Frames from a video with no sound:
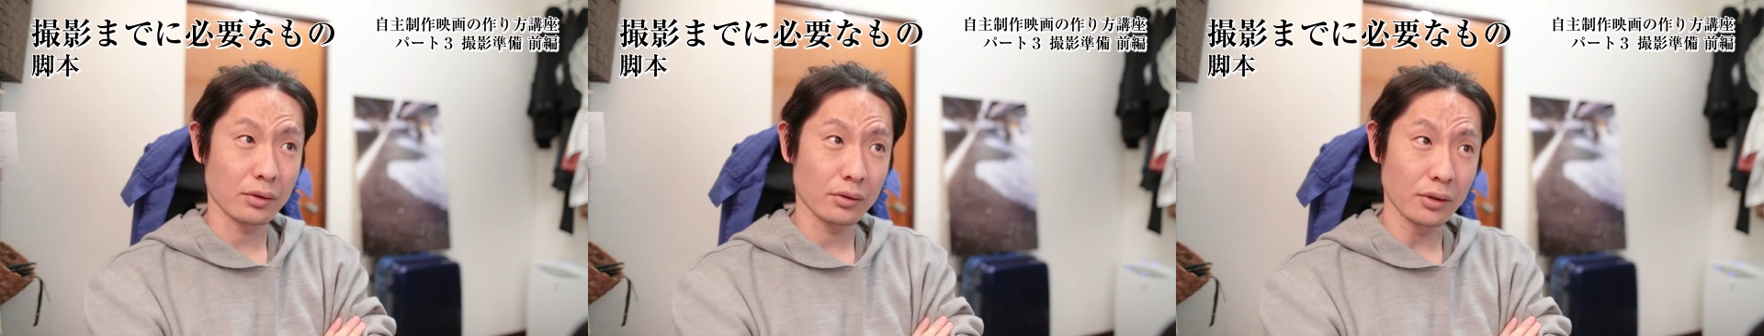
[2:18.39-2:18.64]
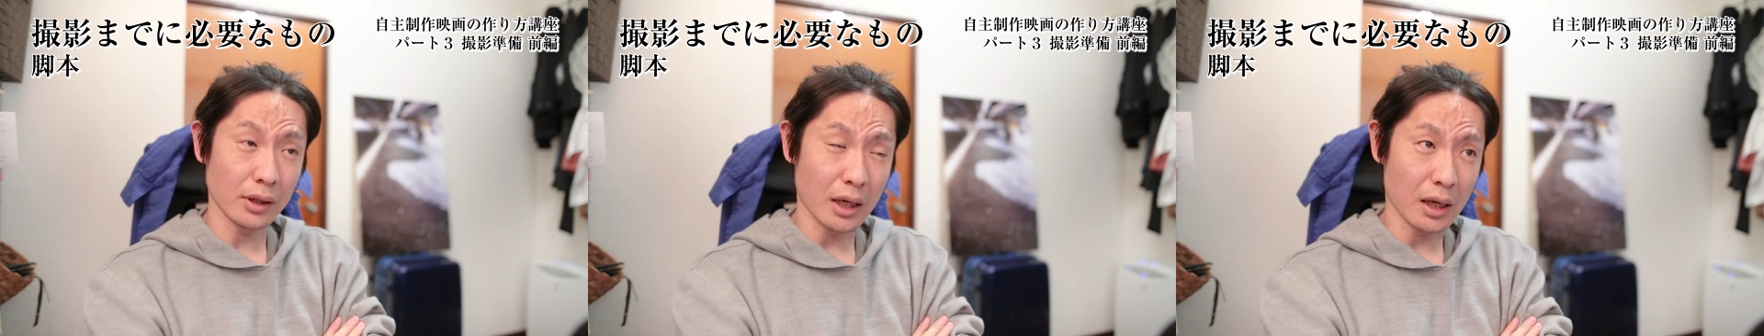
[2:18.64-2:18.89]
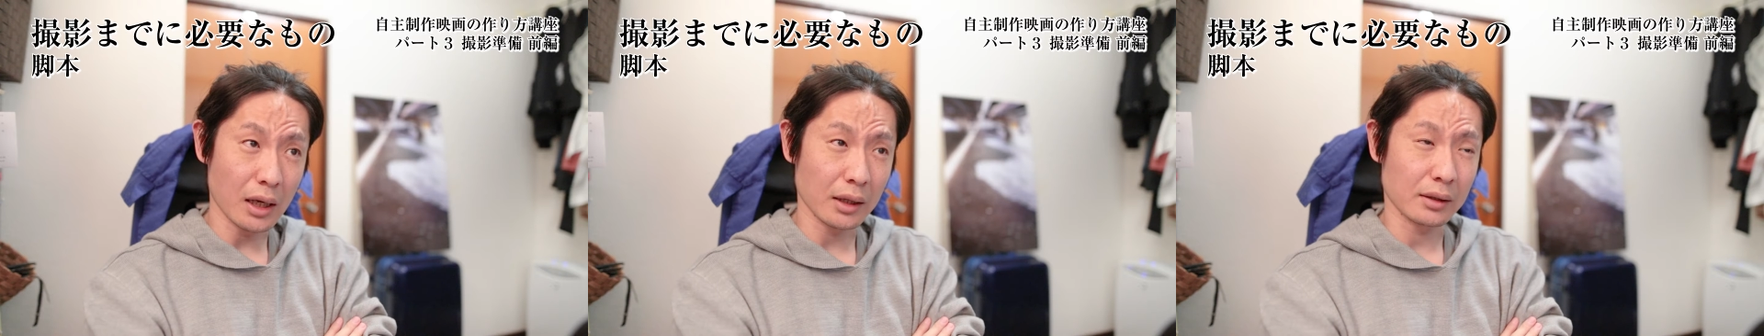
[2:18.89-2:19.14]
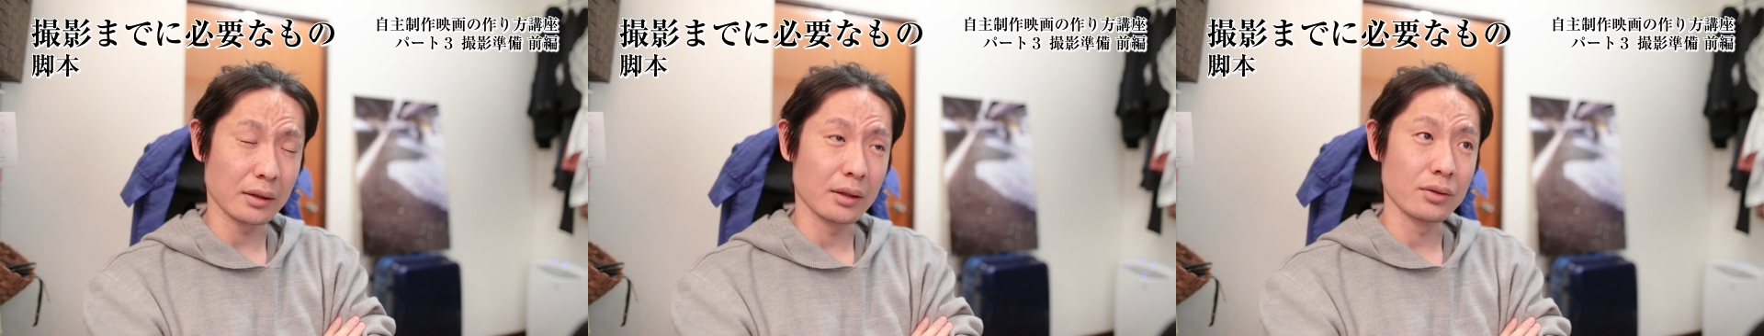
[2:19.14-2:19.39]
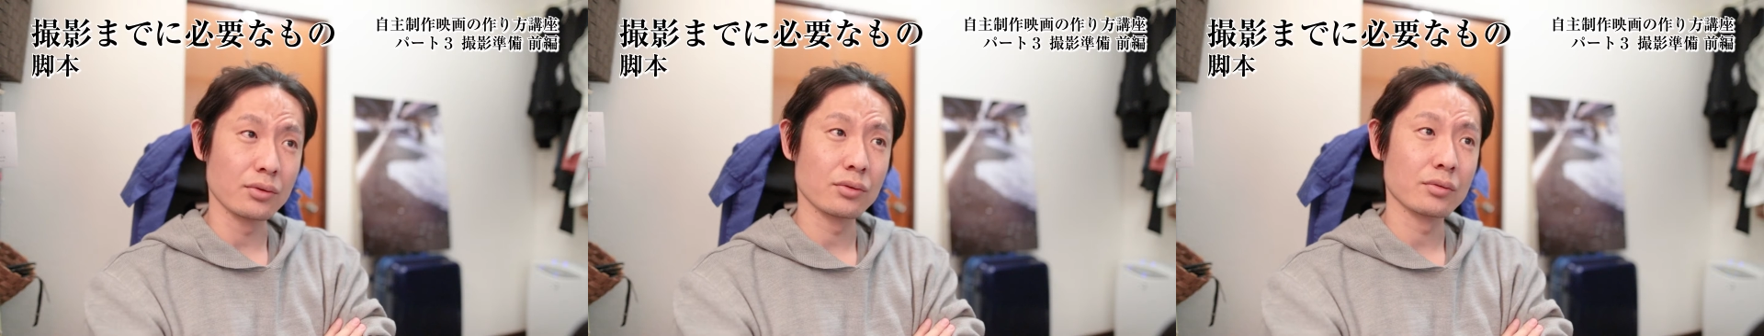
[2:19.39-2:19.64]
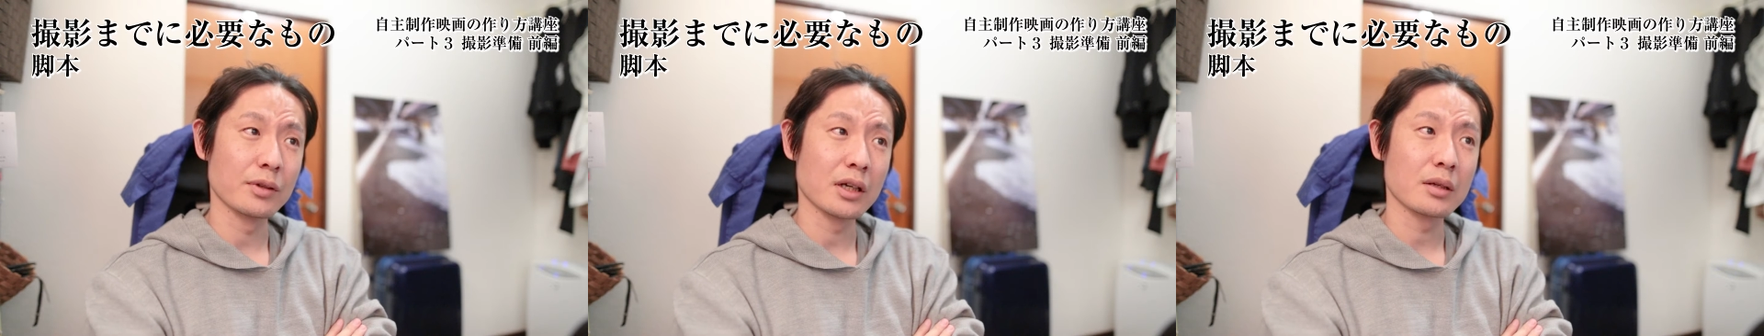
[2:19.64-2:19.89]
すごいなーって
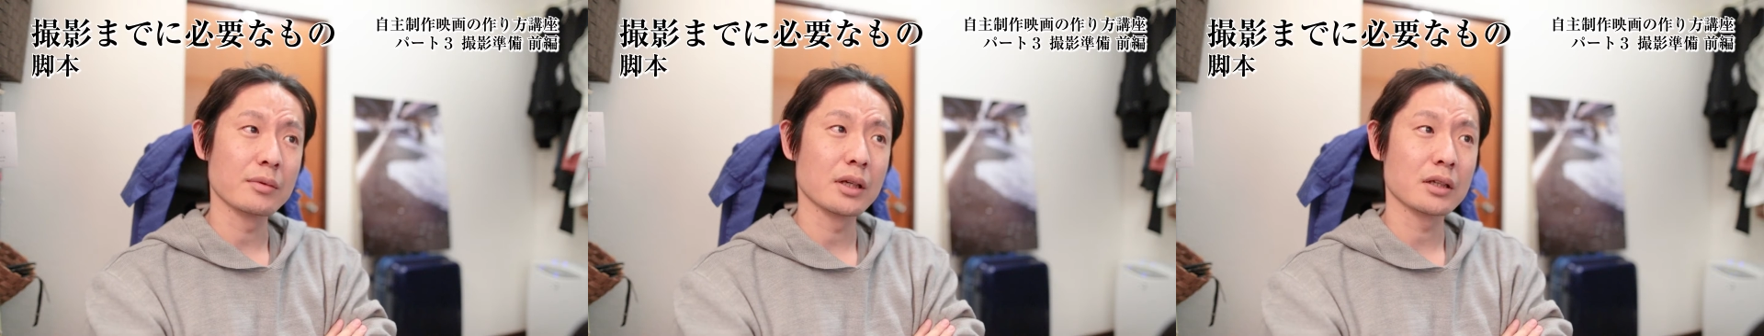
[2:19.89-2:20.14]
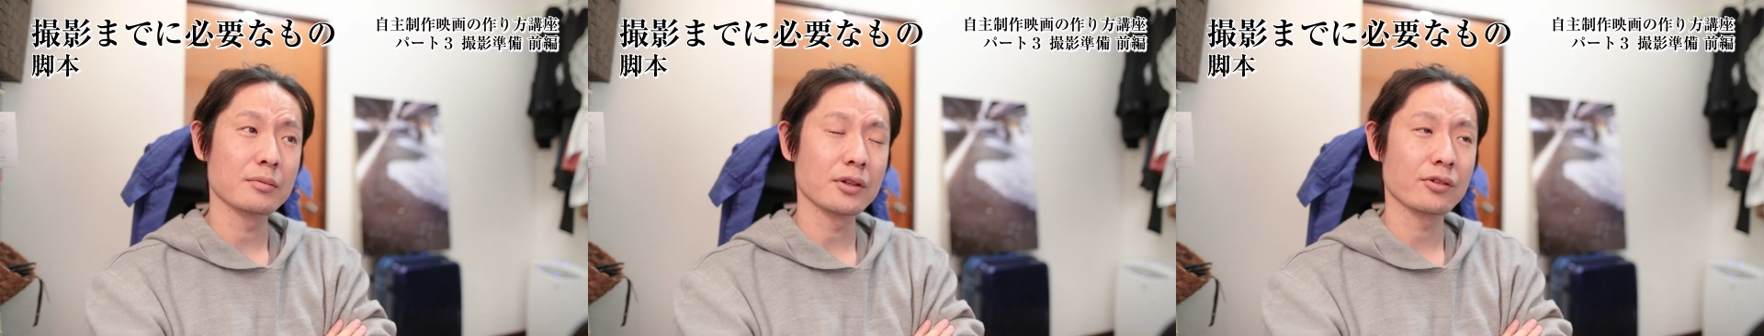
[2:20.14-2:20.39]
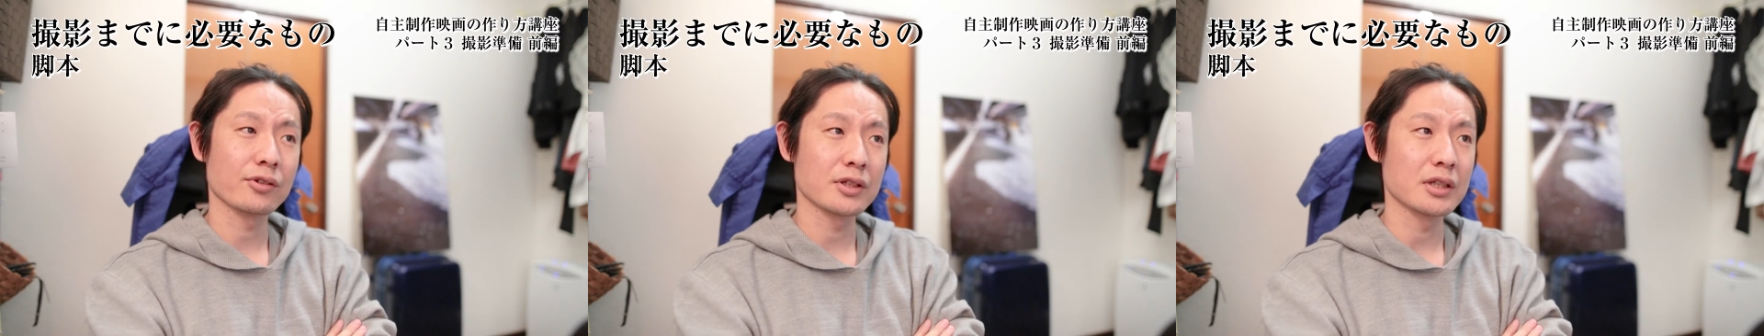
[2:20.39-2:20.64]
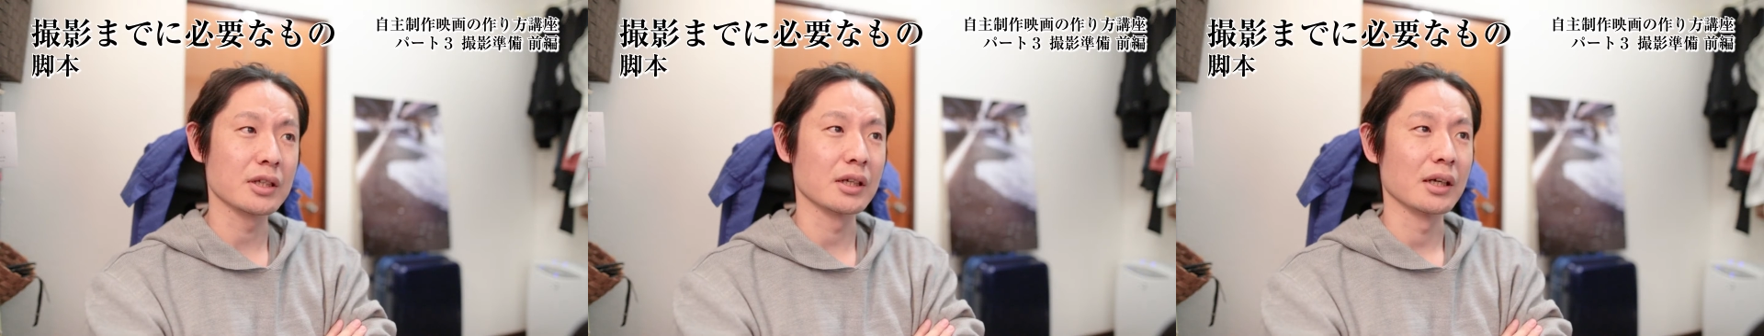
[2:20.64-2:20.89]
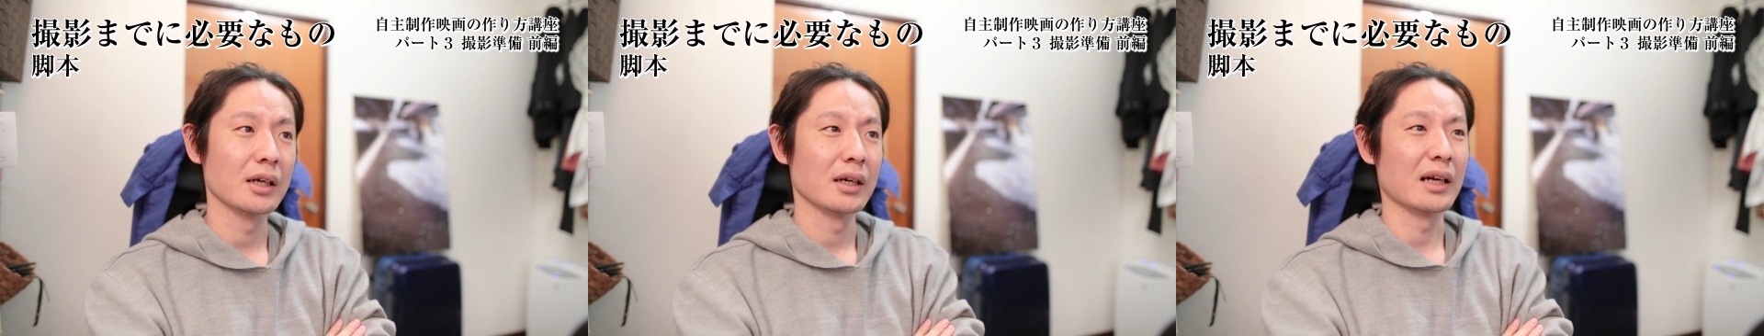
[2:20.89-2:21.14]
いう場合もありますし、